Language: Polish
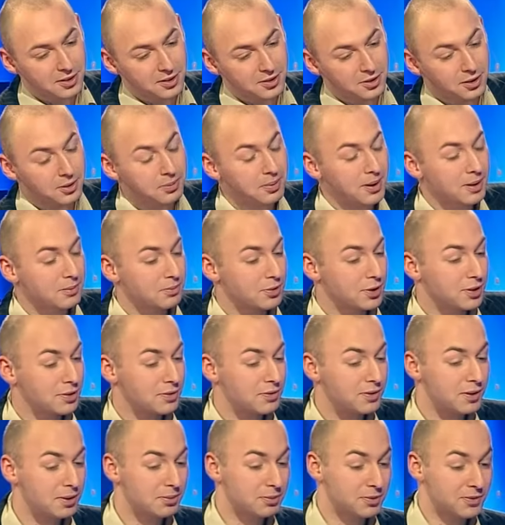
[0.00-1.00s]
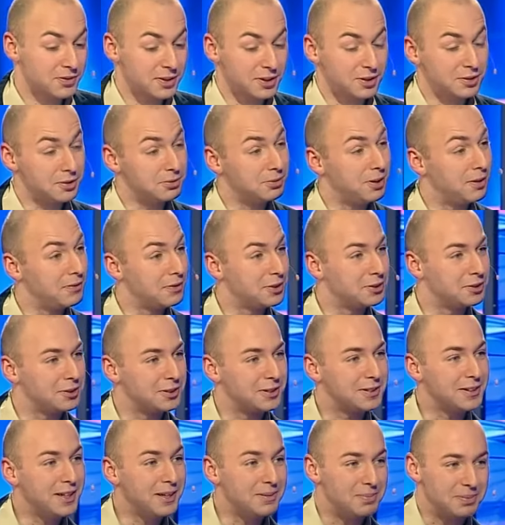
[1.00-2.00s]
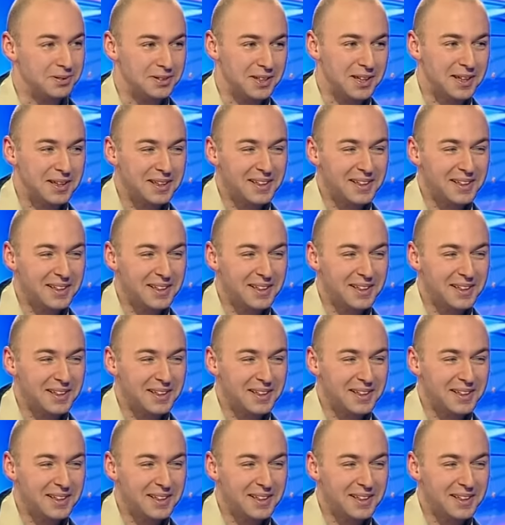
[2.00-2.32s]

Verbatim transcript: No pan przed chwilą twierdził nawet, że jest lepsza.